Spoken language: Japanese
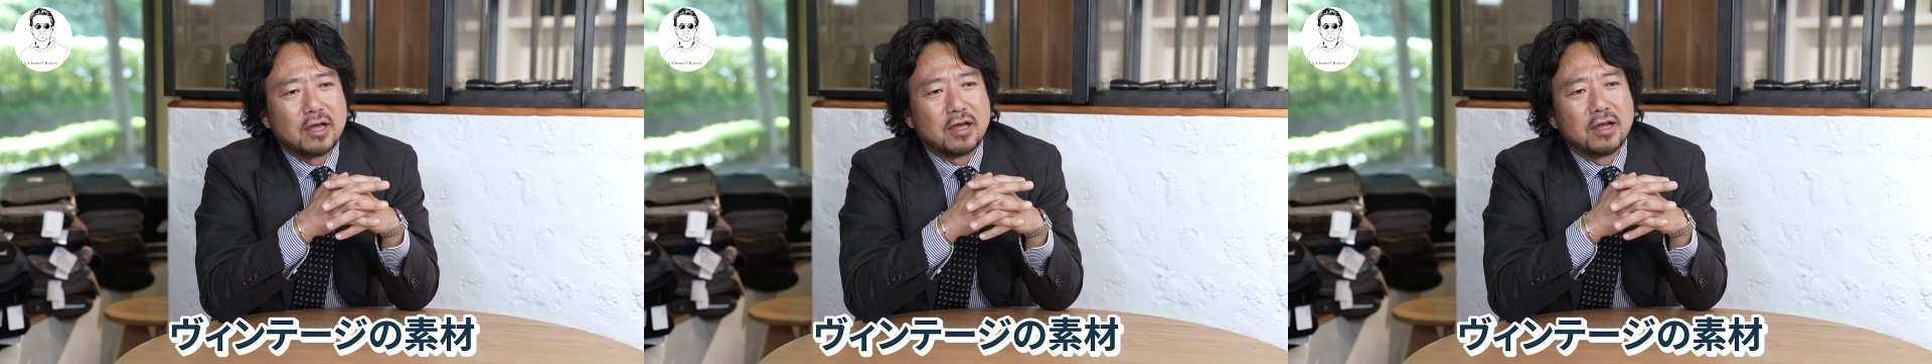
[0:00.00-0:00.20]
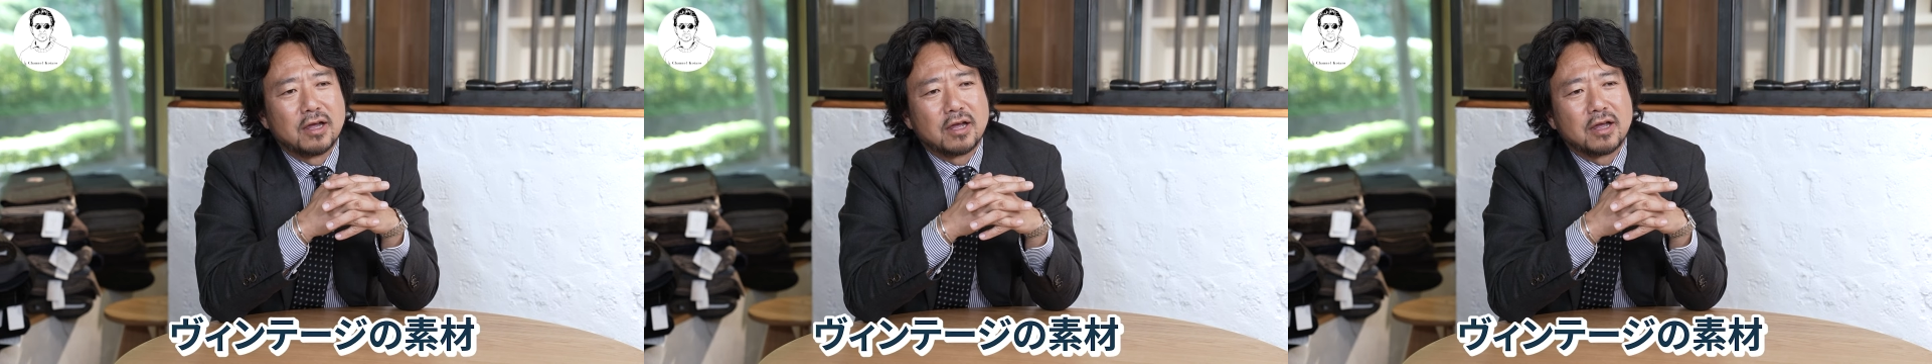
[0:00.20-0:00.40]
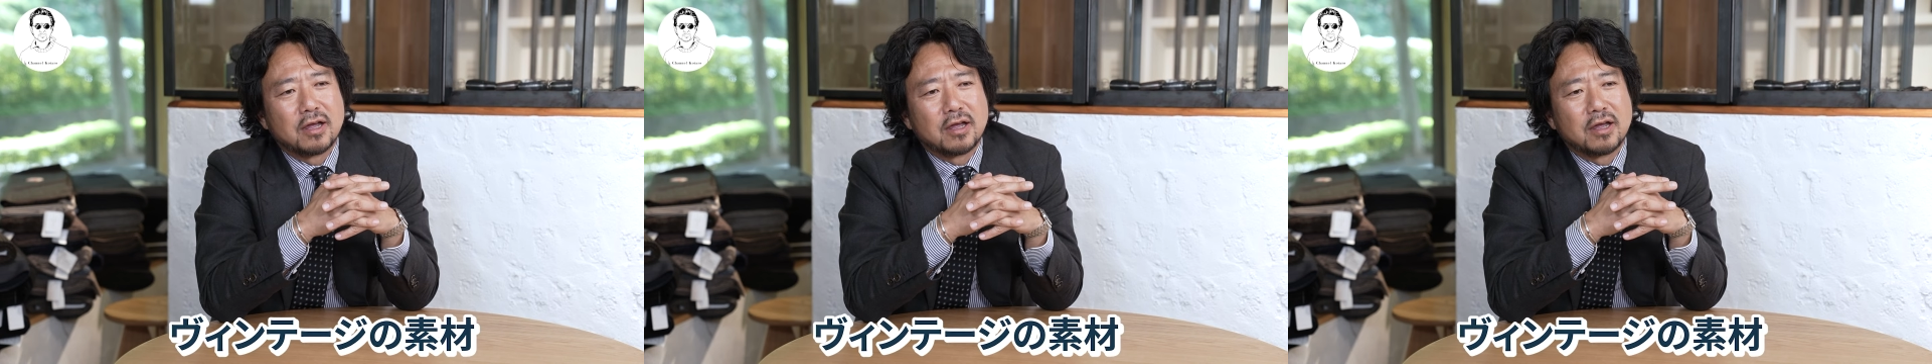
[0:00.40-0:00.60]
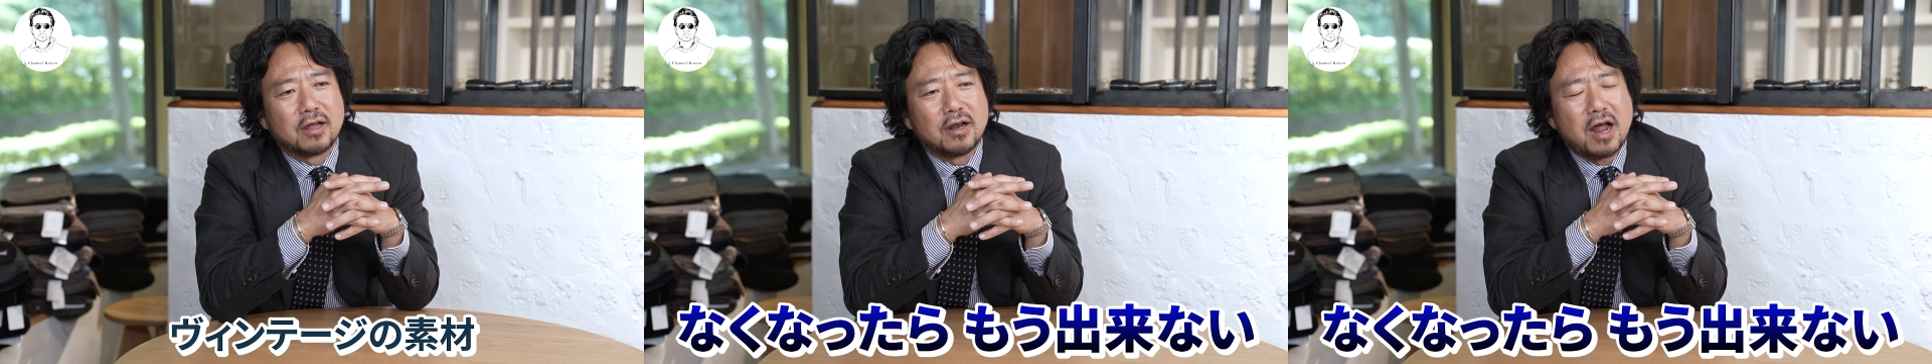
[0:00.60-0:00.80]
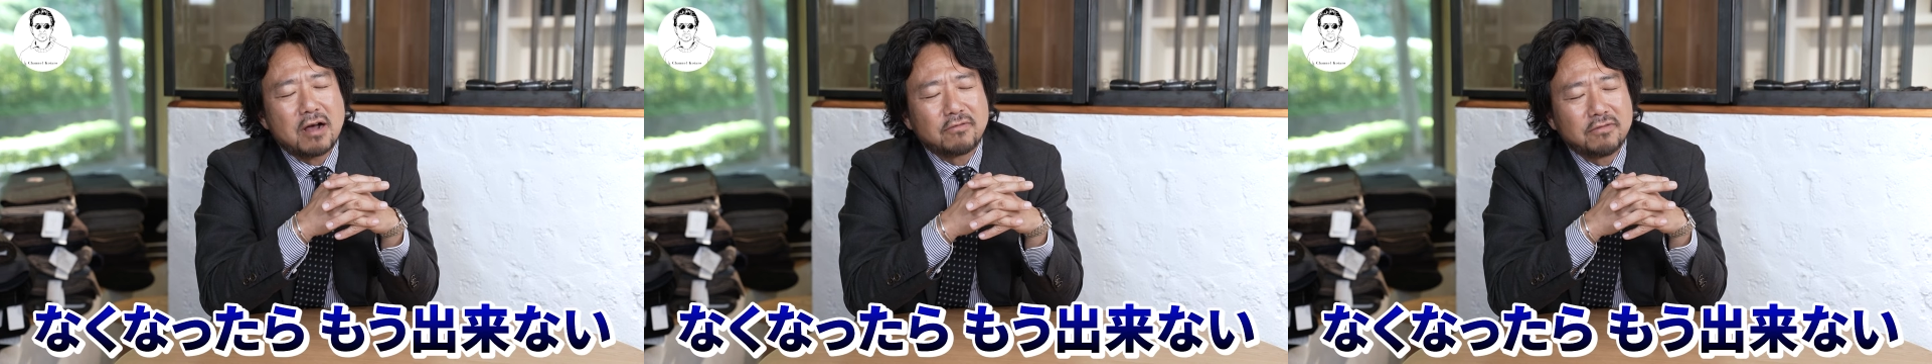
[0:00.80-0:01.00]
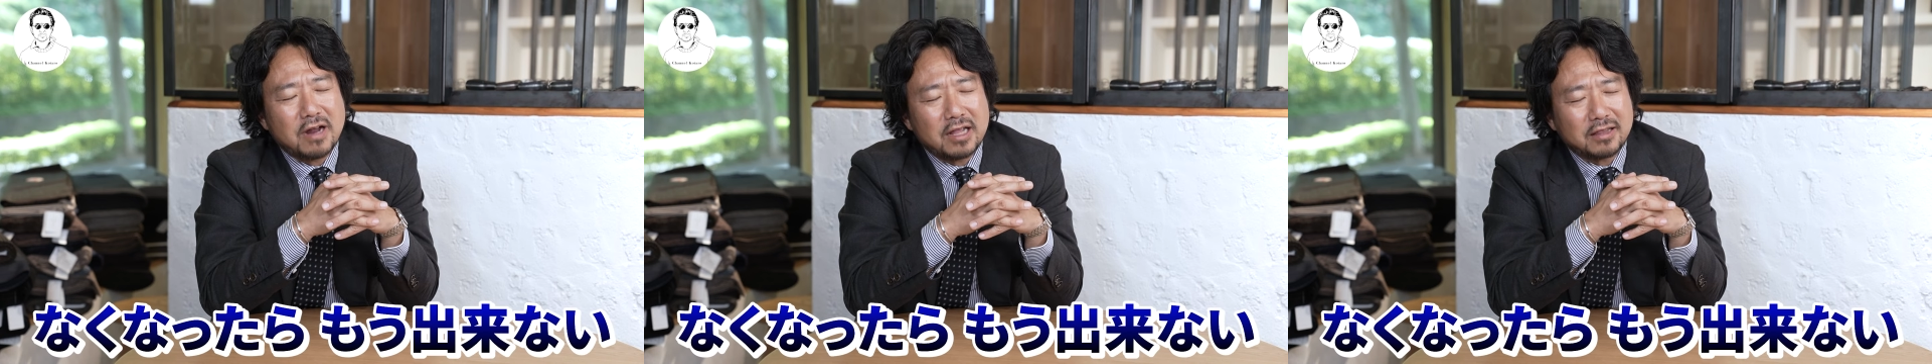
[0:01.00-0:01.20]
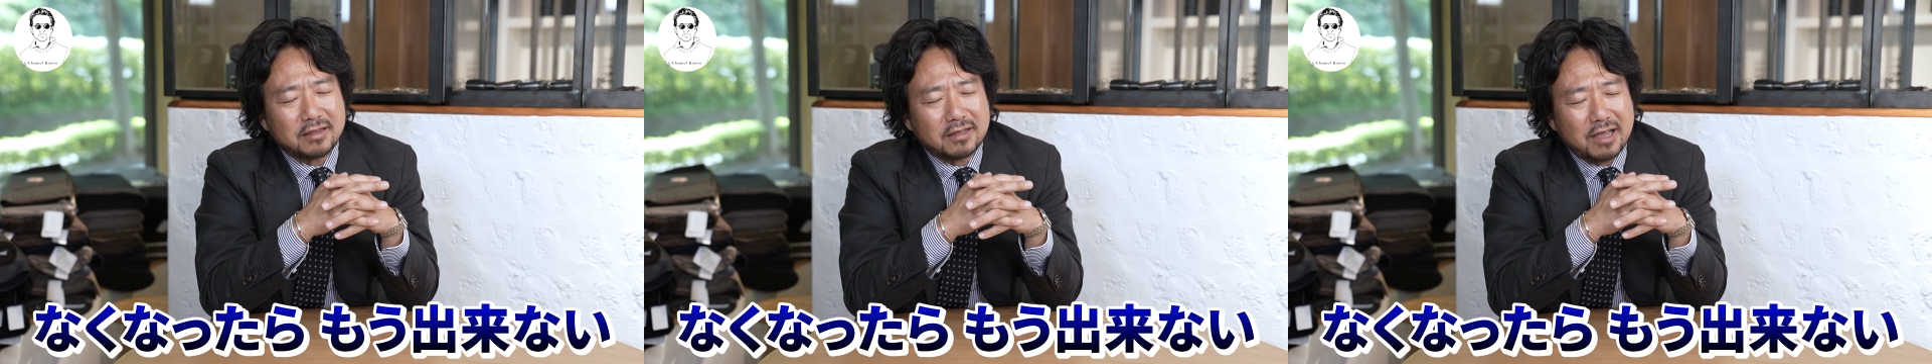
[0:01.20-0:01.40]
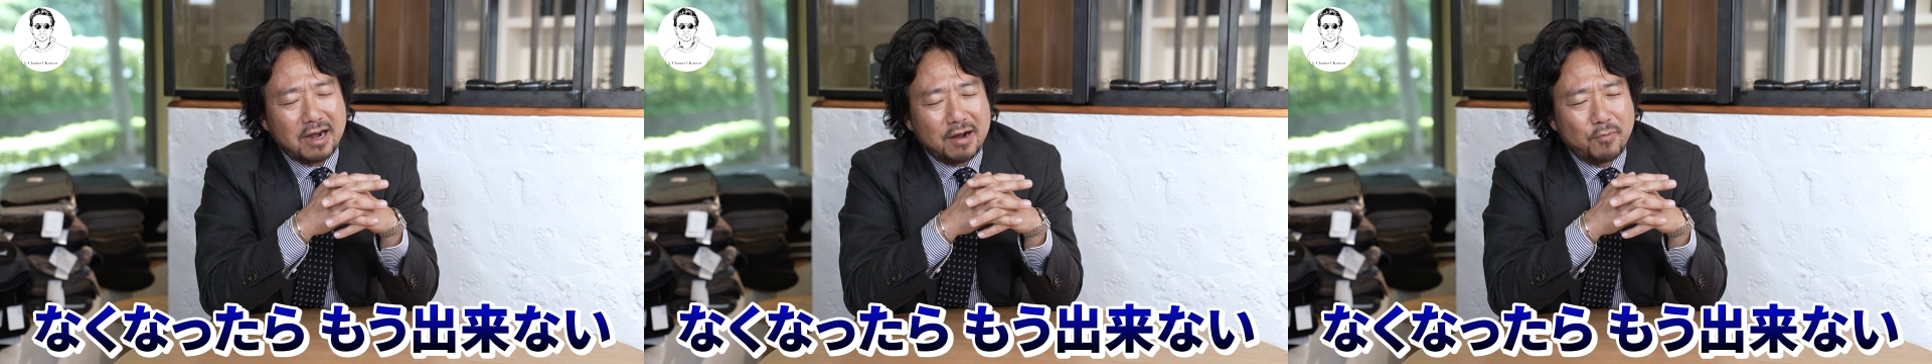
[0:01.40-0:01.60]
えー、なくなっ
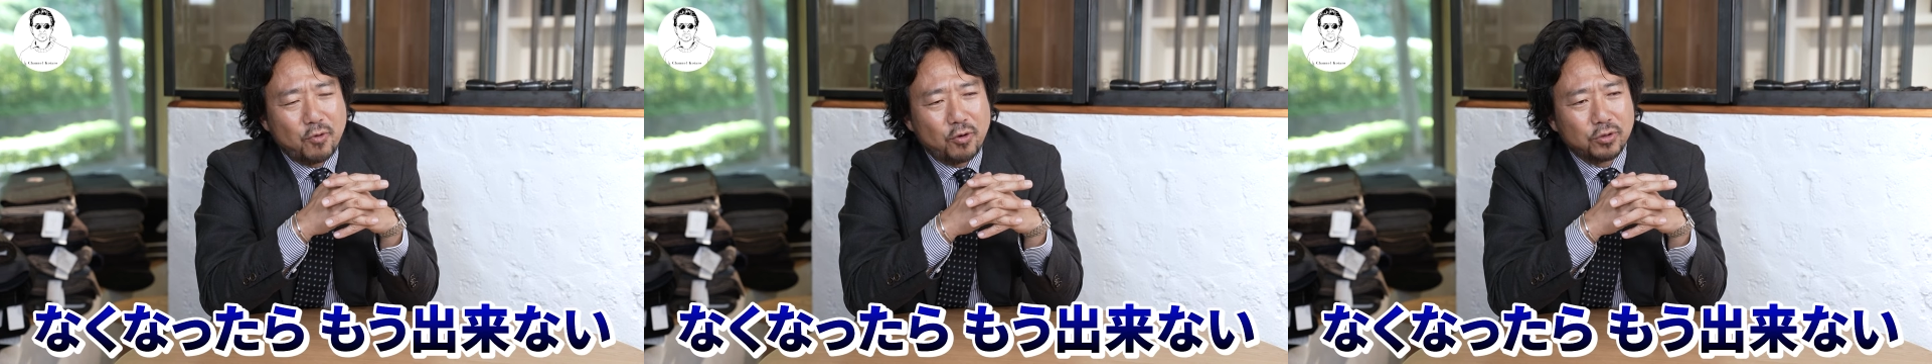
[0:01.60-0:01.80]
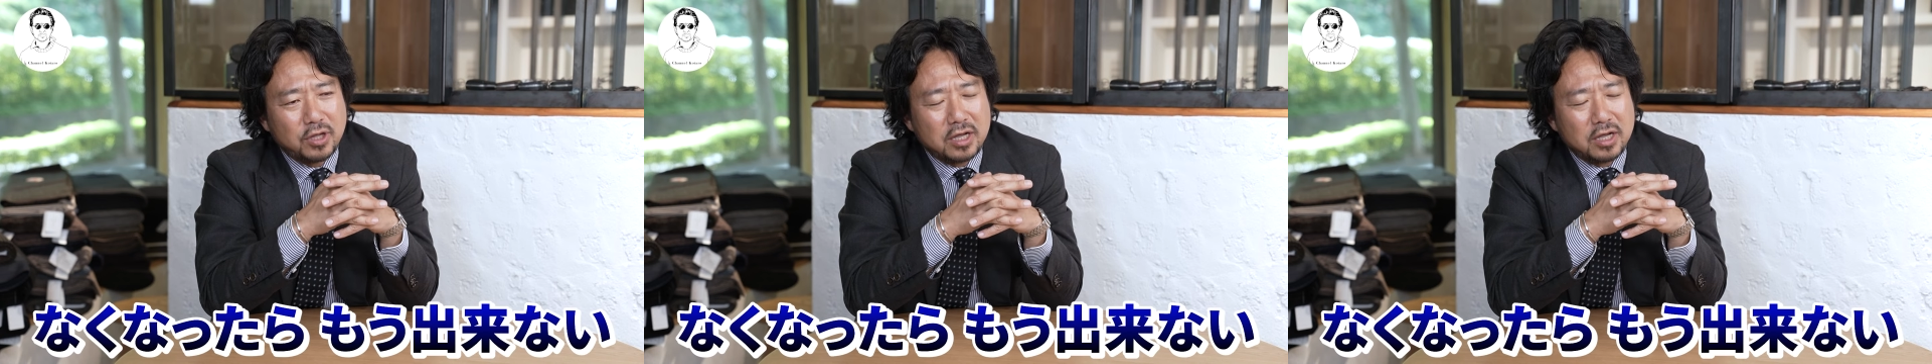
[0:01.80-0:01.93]
たらも